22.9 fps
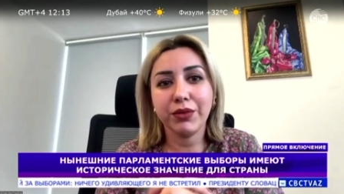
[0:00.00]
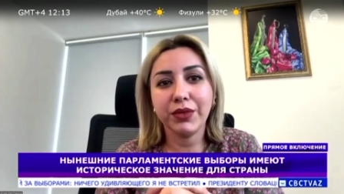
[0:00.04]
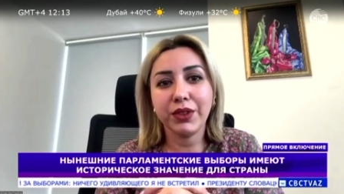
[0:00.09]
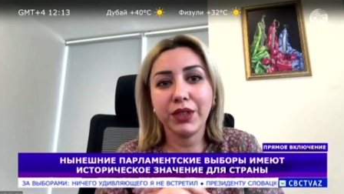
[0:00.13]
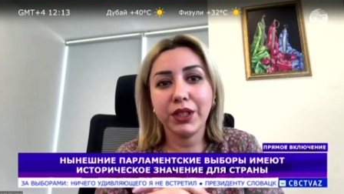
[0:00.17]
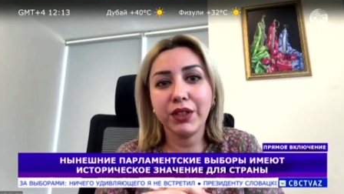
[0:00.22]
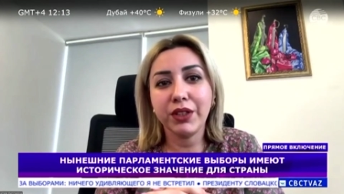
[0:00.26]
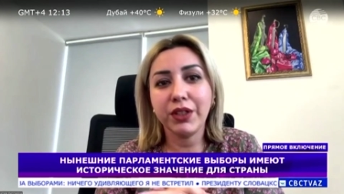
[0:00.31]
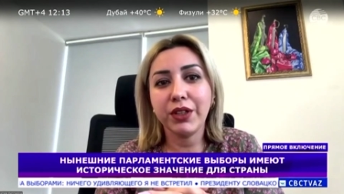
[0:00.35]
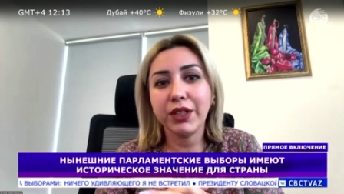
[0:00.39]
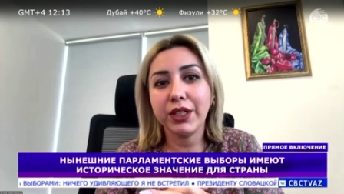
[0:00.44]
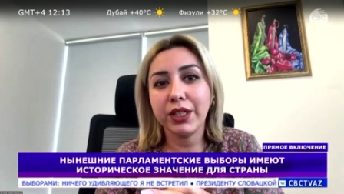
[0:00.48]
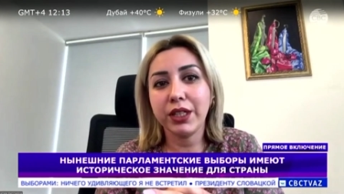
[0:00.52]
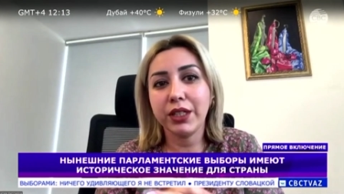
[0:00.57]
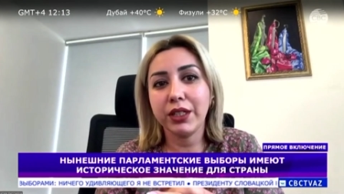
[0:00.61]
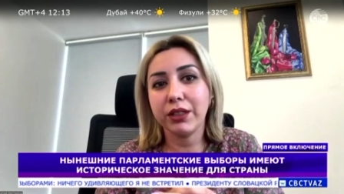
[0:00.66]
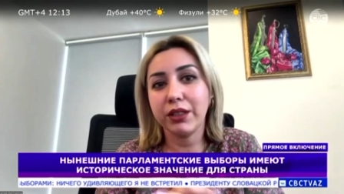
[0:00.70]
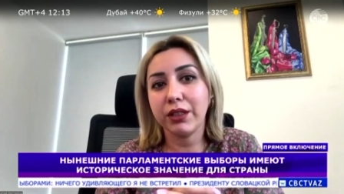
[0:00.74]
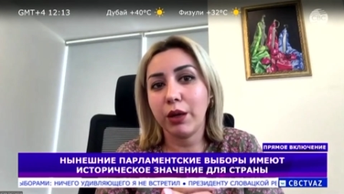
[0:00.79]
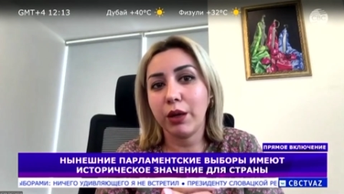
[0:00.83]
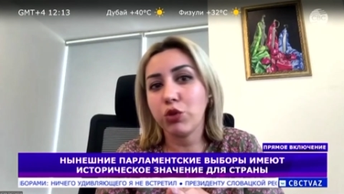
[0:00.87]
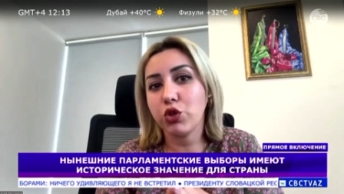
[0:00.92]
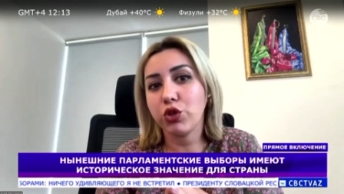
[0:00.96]
не
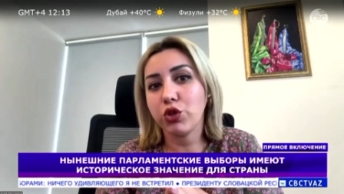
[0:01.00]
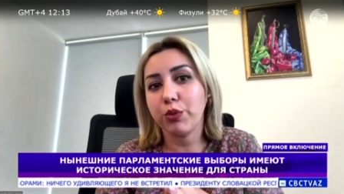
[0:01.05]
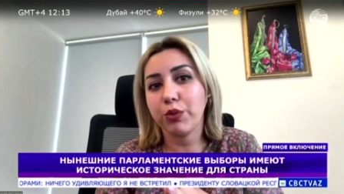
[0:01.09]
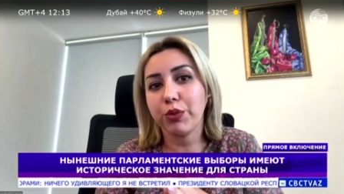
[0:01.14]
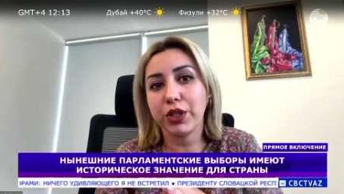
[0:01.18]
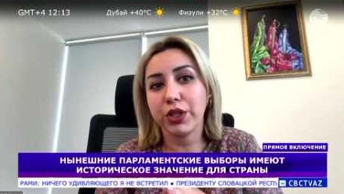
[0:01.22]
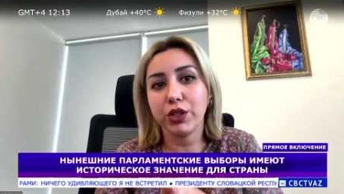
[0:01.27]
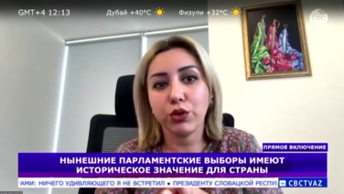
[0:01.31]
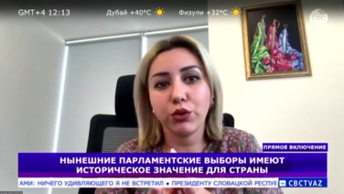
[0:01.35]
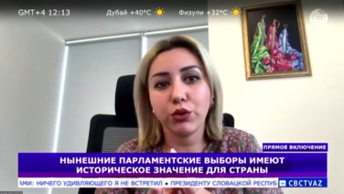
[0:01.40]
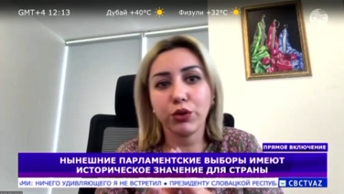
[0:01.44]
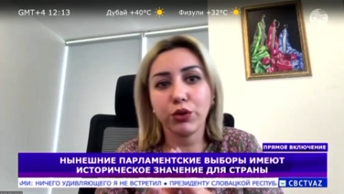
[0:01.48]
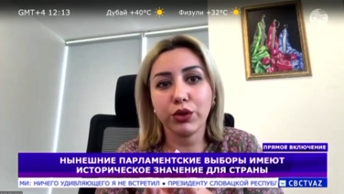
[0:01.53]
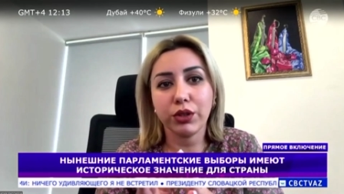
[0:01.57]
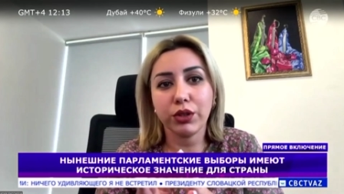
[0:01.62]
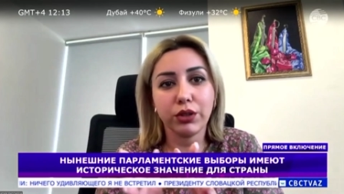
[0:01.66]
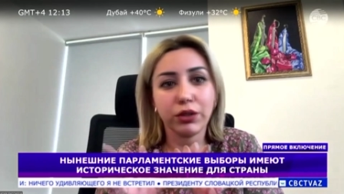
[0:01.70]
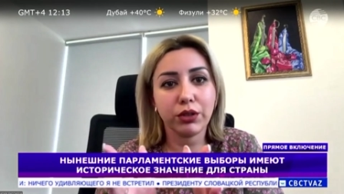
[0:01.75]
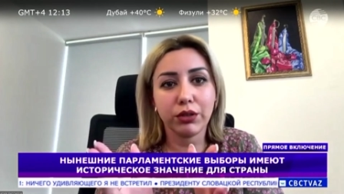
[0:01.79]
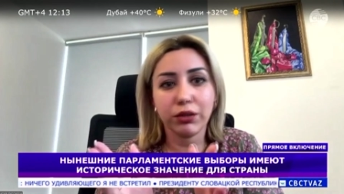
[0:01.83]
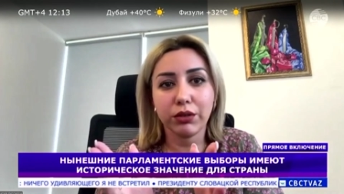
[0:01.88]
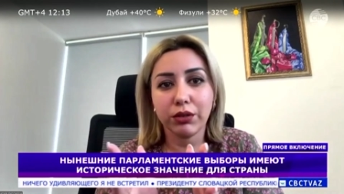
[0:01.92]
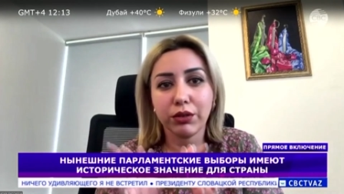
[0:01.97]
верили тому, что
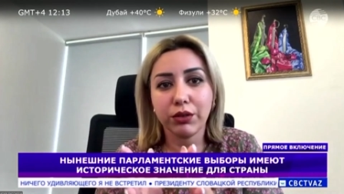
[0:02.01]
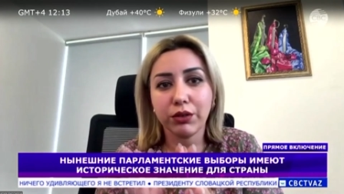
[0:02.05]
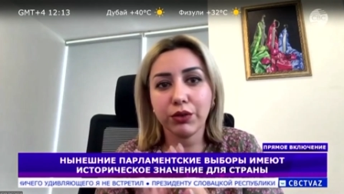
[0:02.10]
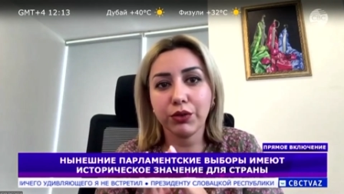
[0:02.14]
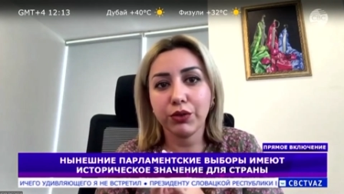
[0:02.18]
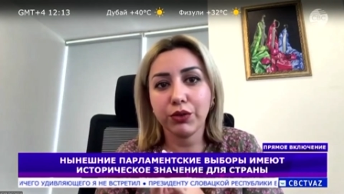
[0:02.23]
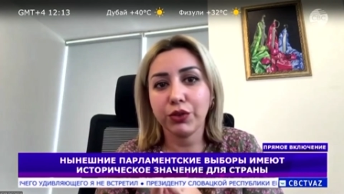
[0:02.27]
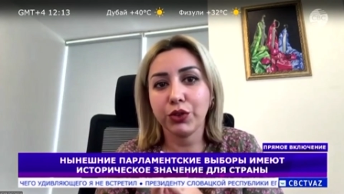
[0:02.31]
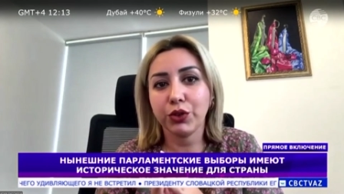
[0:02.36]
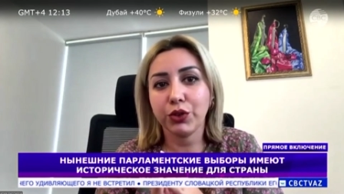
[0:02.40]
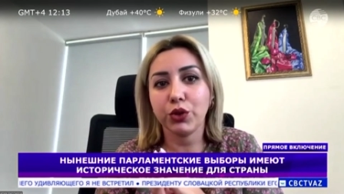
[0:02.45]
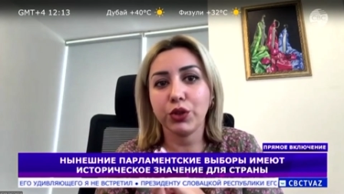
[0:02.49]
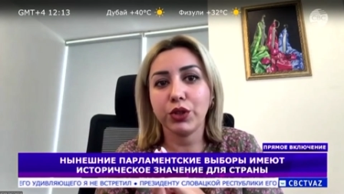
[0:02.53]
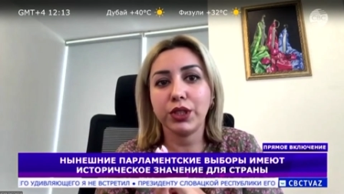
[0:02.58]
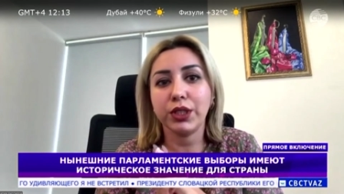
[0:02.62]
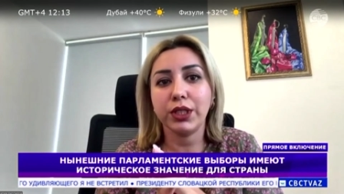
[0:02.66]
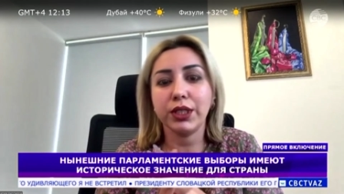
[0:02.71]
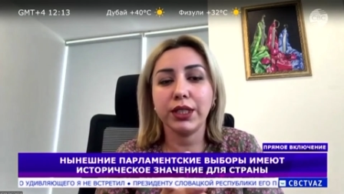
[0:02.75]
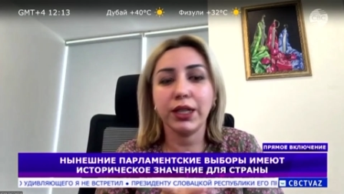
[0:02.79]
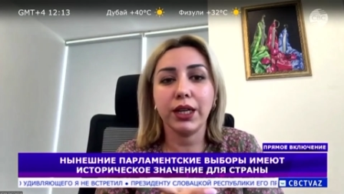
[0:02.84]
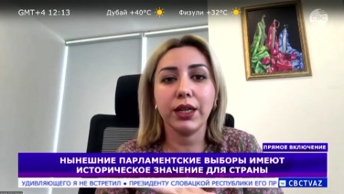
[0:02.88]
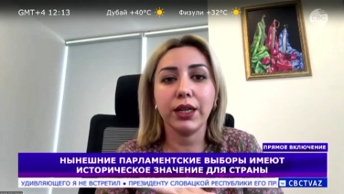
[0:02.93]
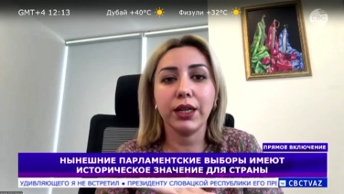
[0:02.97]
приходят э, в
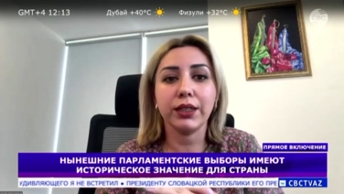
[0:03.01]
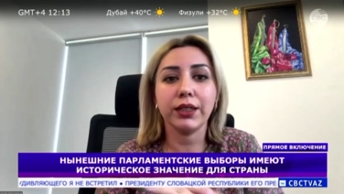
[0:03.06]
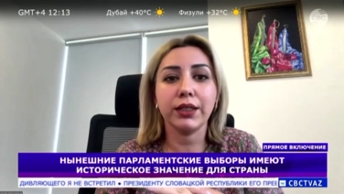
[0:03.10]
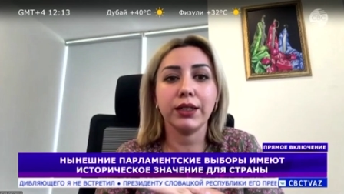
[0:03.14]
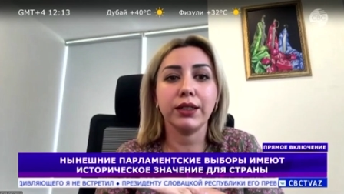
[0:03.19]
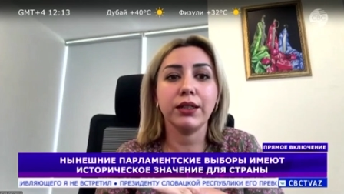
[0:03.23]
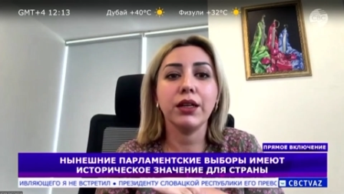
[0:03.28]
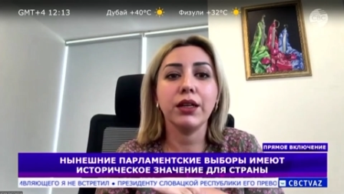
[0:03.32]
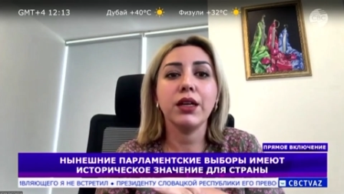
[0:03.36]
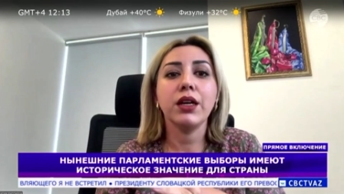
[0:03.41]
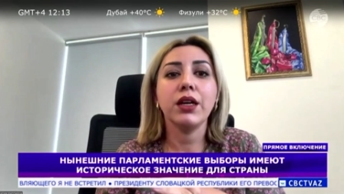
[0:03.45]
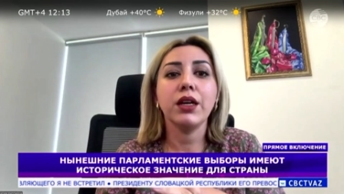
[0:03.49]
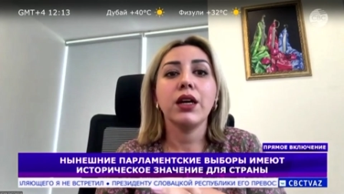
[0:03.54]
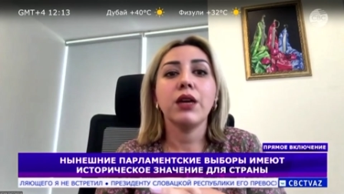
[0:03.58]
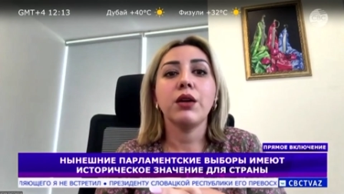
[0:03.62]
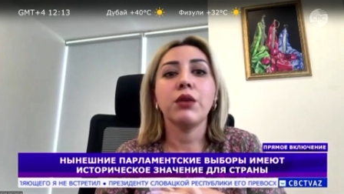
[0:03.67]
соцсетях и